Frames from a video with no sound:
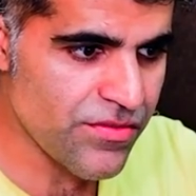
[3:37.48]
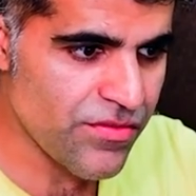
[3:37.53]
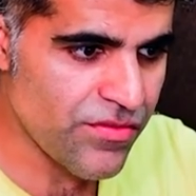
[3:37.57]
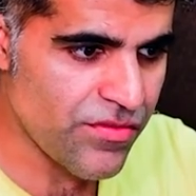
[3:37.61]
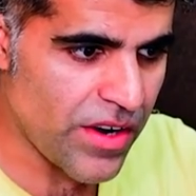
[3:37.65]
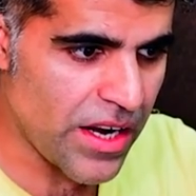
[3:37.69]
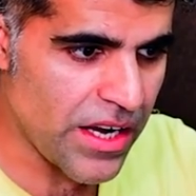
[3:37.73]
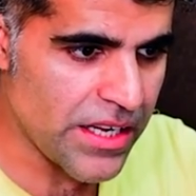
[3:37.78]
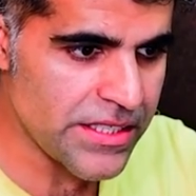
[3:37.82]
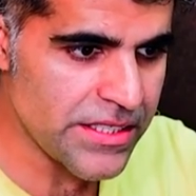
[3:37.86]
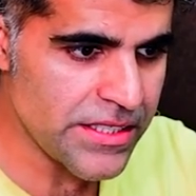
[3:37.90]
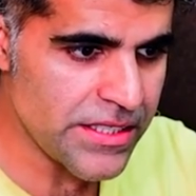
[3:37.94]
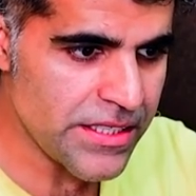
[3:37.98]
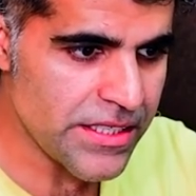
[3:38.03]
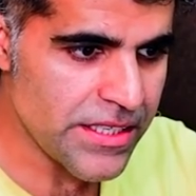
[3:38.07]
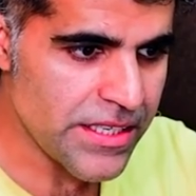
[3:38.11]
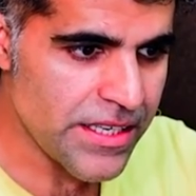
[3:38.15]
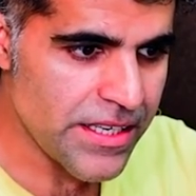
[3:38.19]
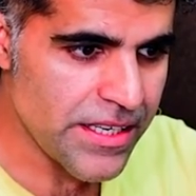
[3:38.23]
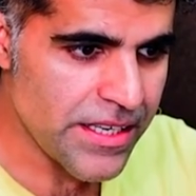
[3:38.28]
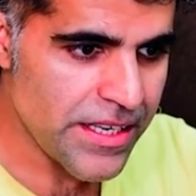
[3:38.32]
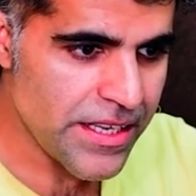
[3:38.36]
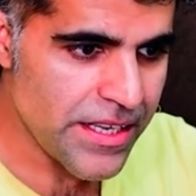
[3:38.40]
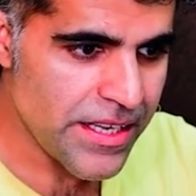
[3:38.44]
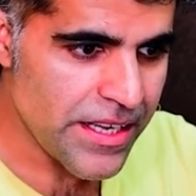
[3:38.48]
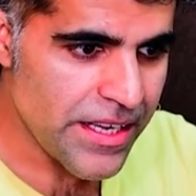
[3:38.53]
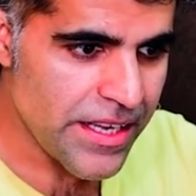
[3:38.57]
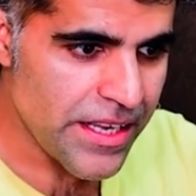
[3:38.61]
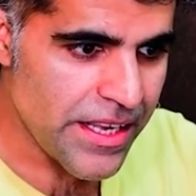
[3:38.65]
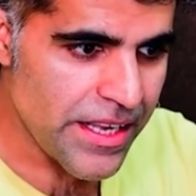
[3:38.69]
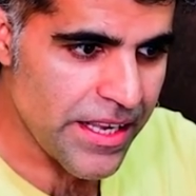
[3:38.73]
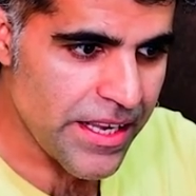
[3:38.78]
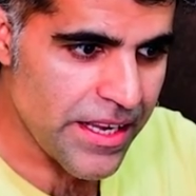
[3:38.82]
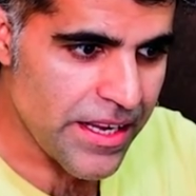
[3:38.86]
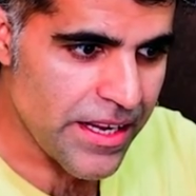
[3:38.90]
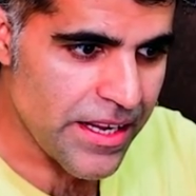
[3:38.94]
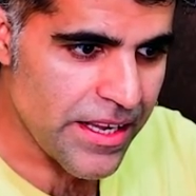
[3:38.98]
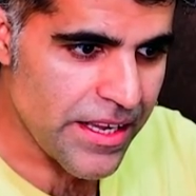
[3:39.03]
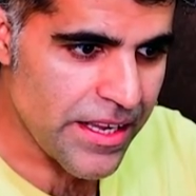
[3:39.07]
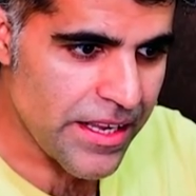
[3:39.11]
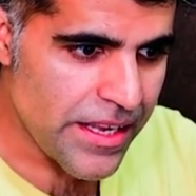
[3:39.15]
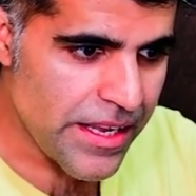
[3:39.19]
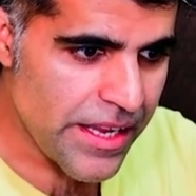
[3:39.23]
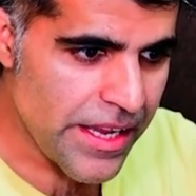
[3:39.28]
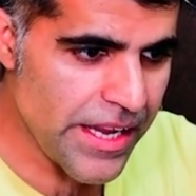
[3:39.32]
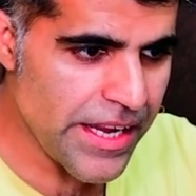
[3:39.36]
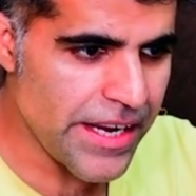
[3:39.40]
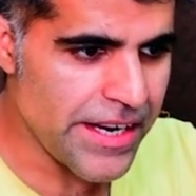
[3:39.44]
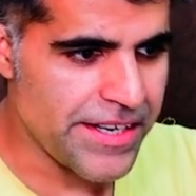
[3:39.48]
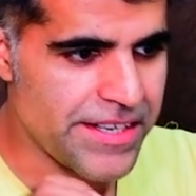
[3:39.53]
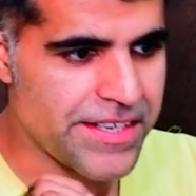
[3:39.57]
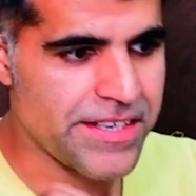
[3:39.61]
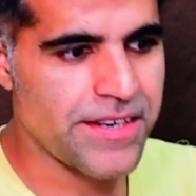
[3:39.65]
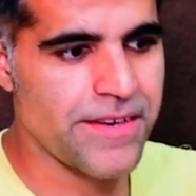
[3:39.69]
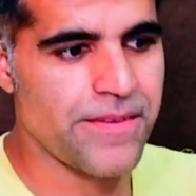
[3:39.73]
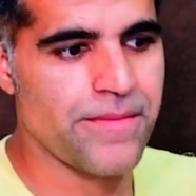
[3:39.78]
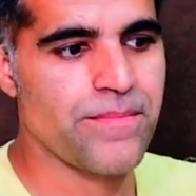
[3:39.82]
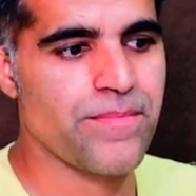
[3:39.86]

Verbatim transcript: वन एट